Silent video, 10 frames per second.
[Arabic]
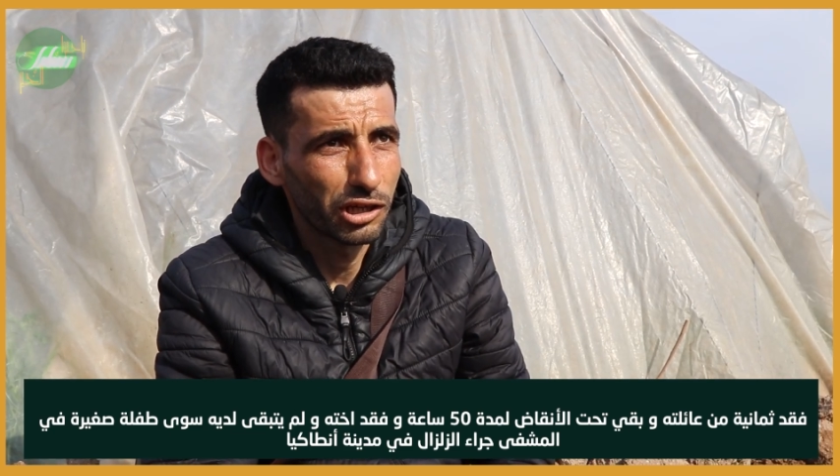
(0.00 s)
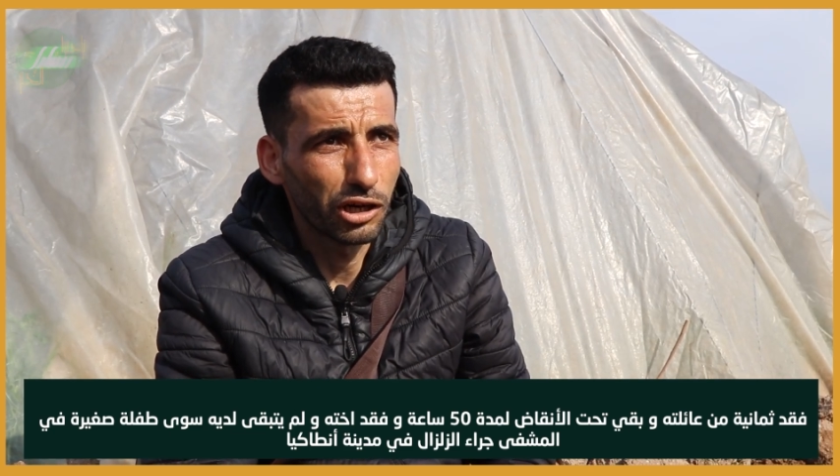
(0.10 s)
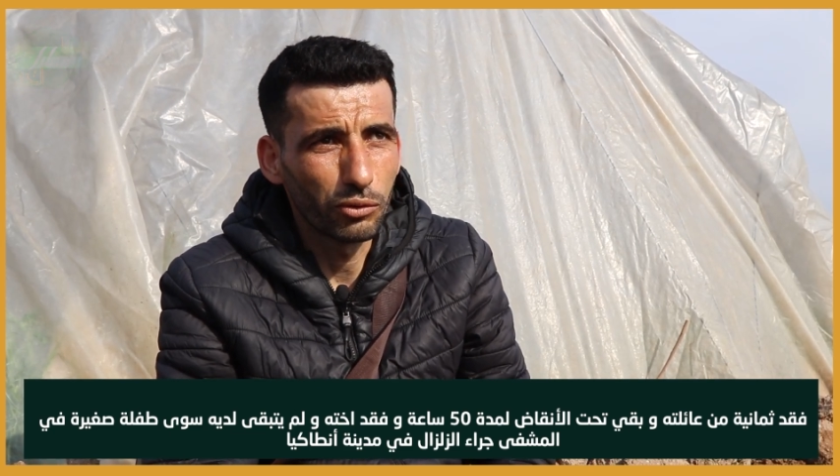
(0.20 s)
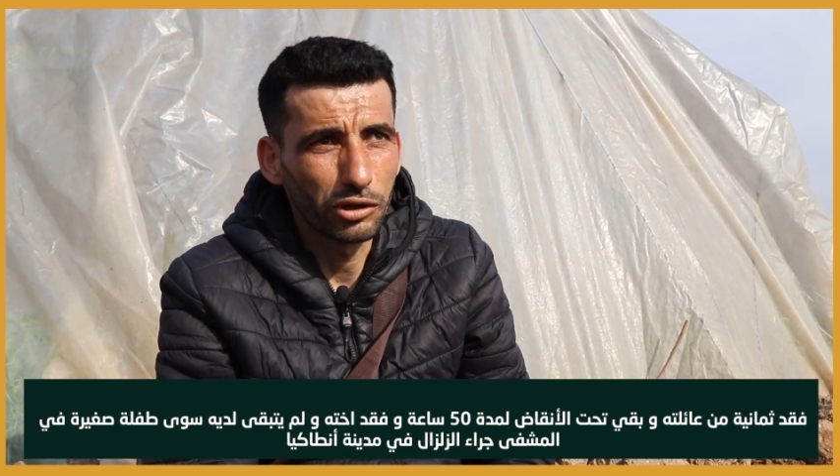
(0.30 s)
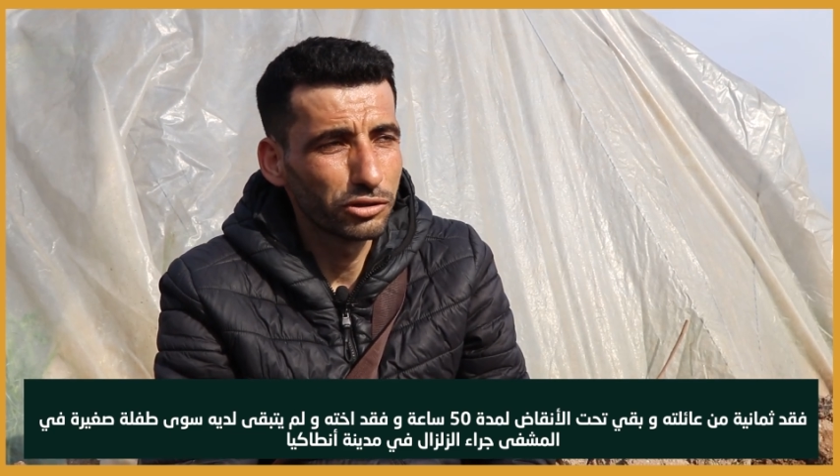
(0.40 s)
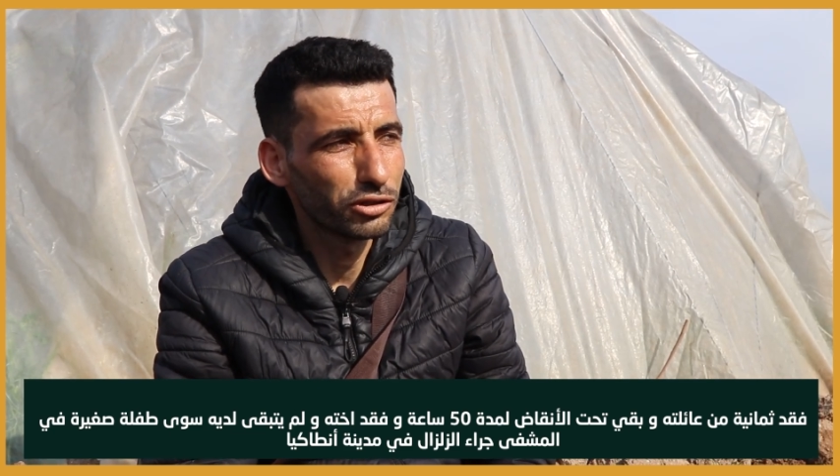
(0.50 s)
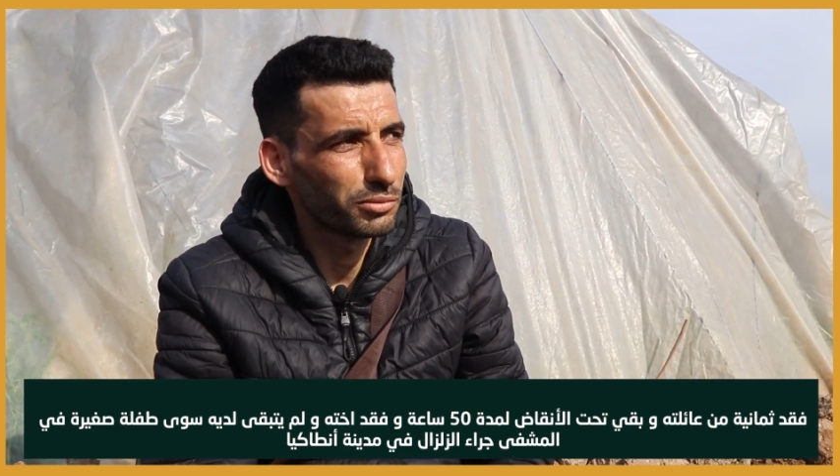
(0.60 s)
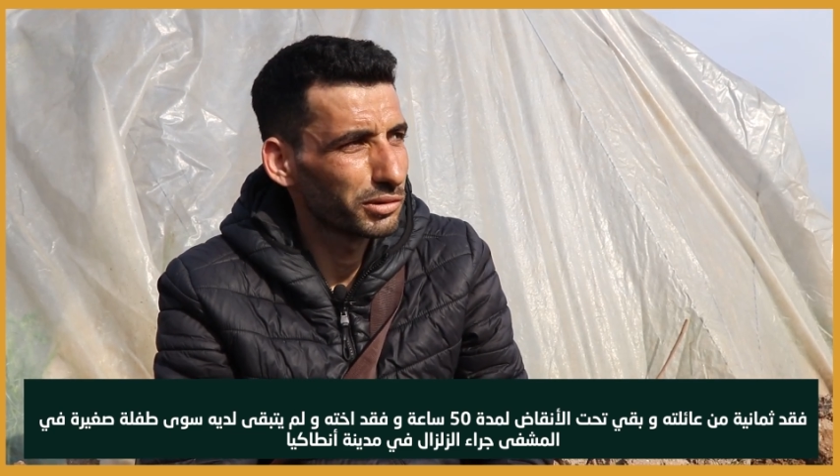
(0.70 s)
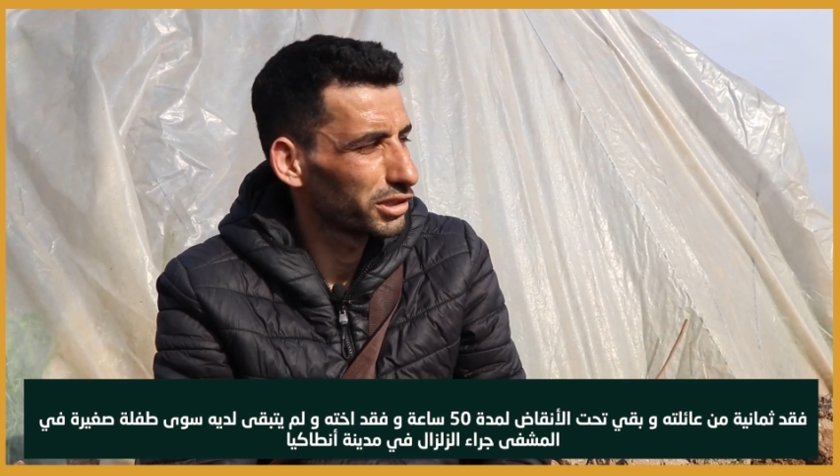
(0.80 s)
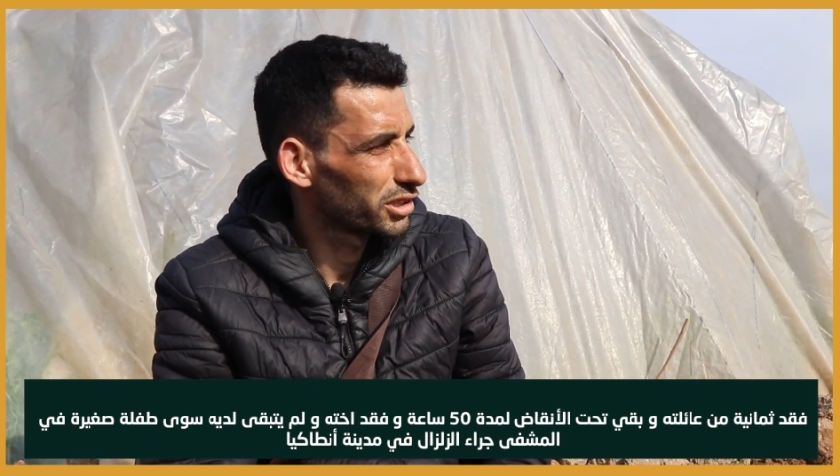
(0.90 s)
اول
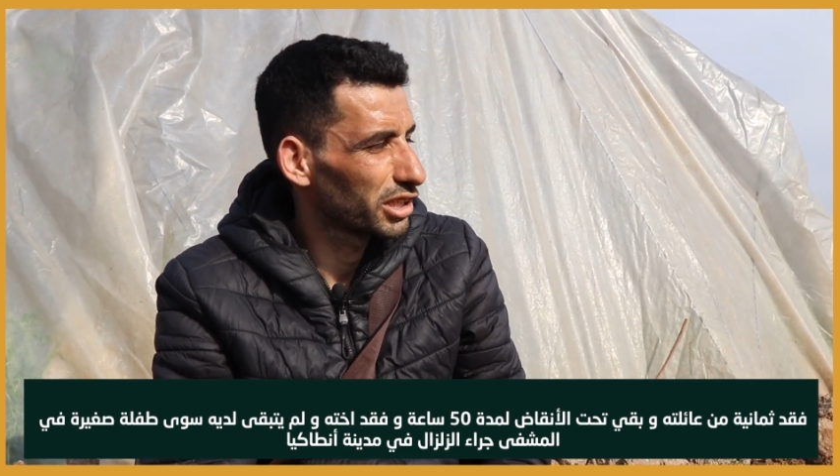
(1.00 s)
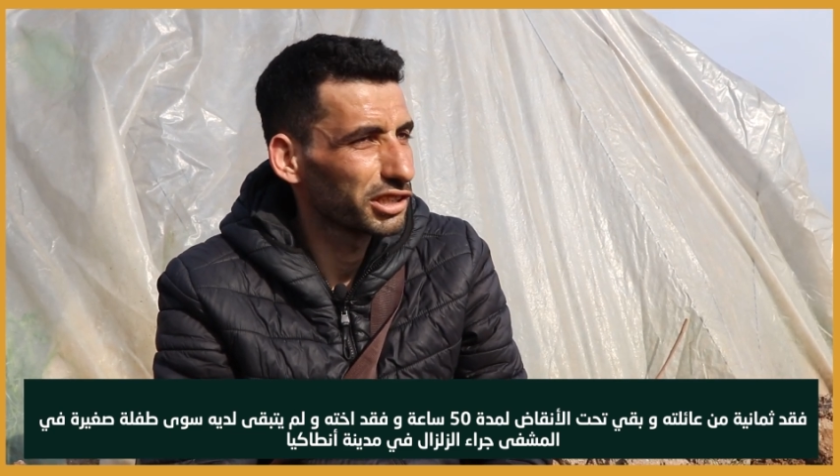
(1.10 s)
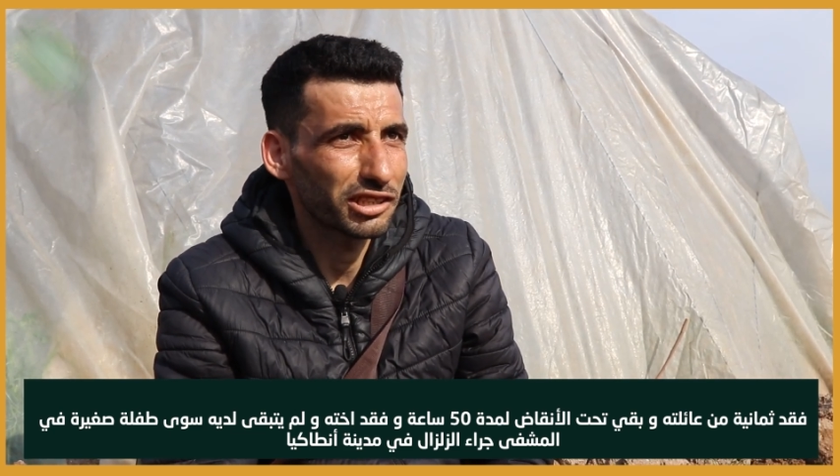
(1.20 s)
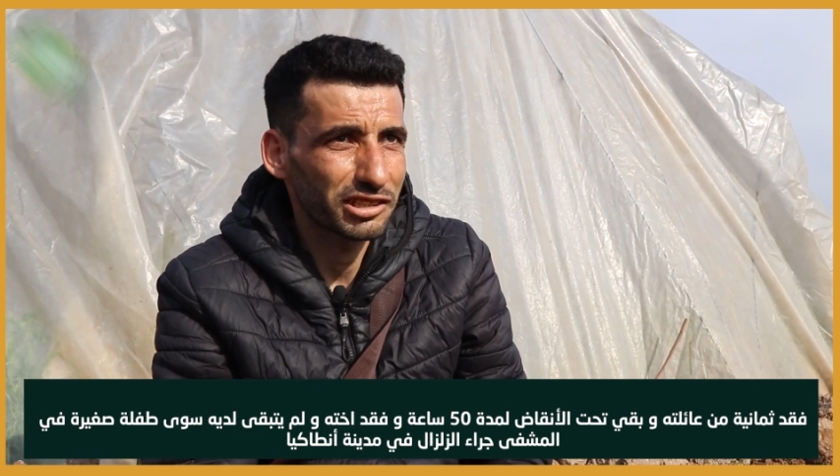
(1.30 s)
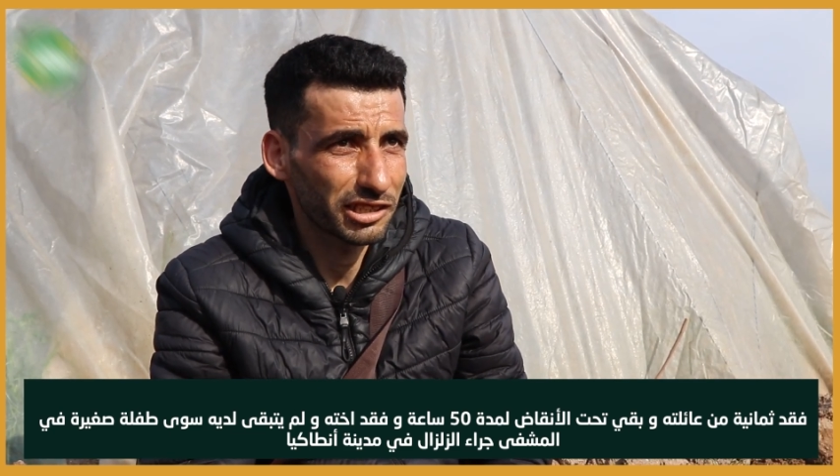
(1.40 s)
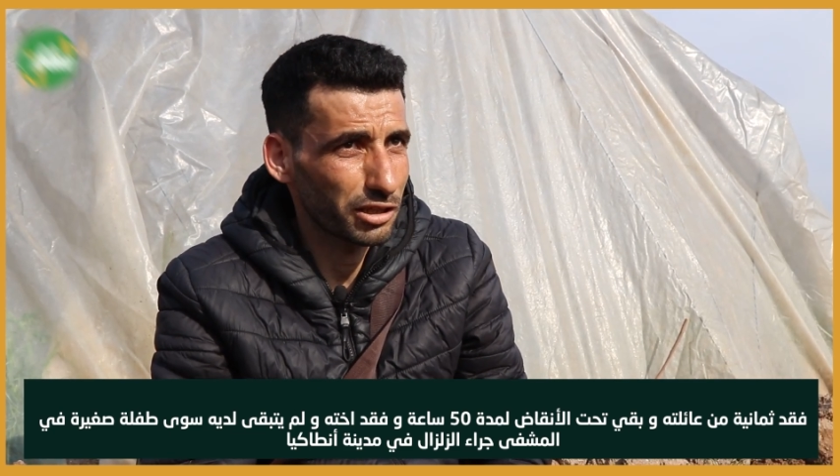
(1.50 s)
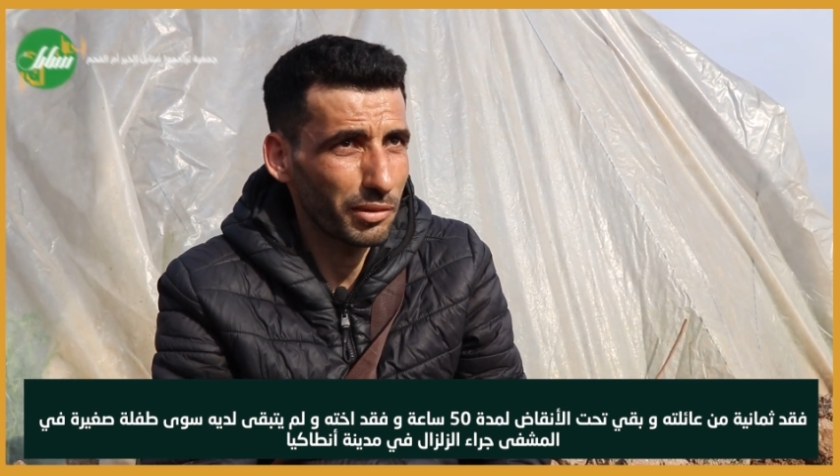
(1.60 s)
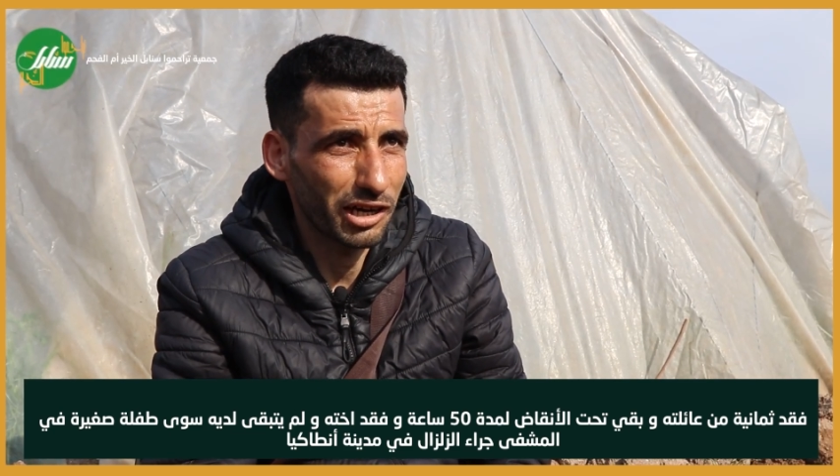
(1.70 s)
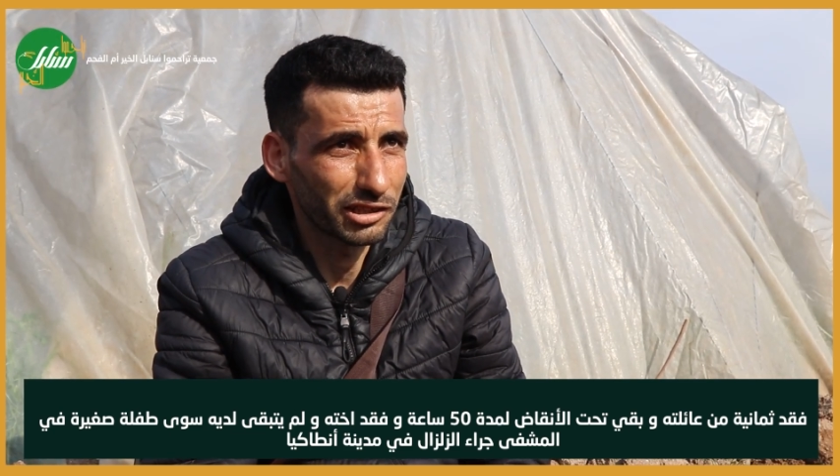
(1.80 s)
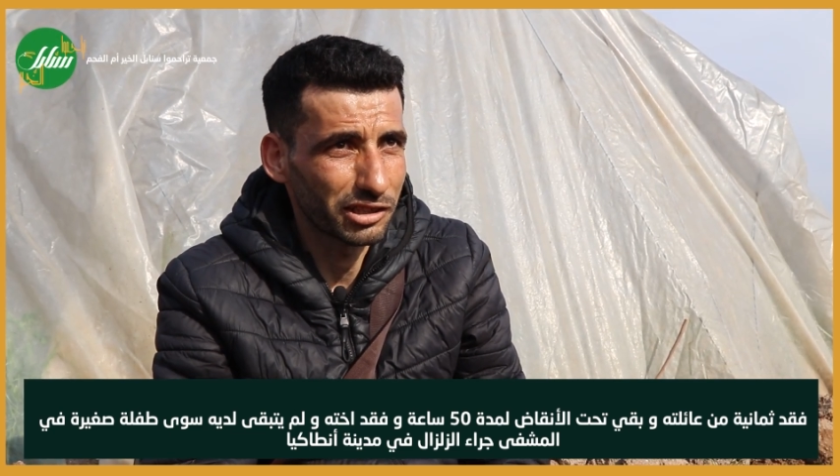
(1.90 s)
يوم يصيح يصيح
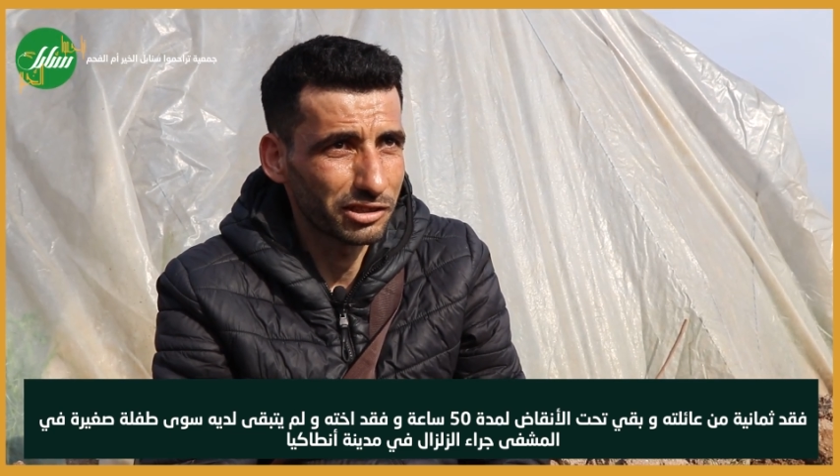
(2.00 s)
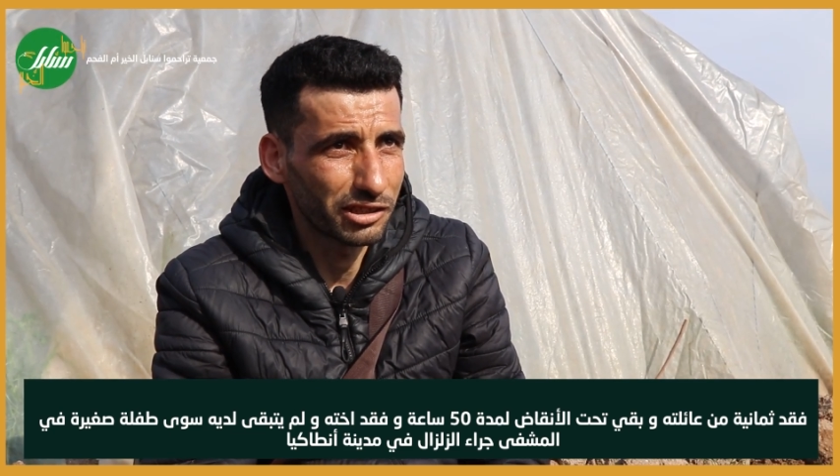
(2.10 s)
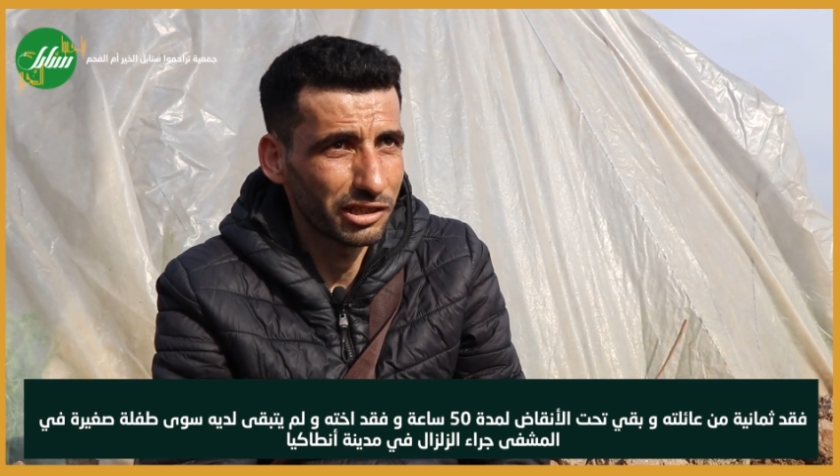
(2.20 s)
ما حدا يرد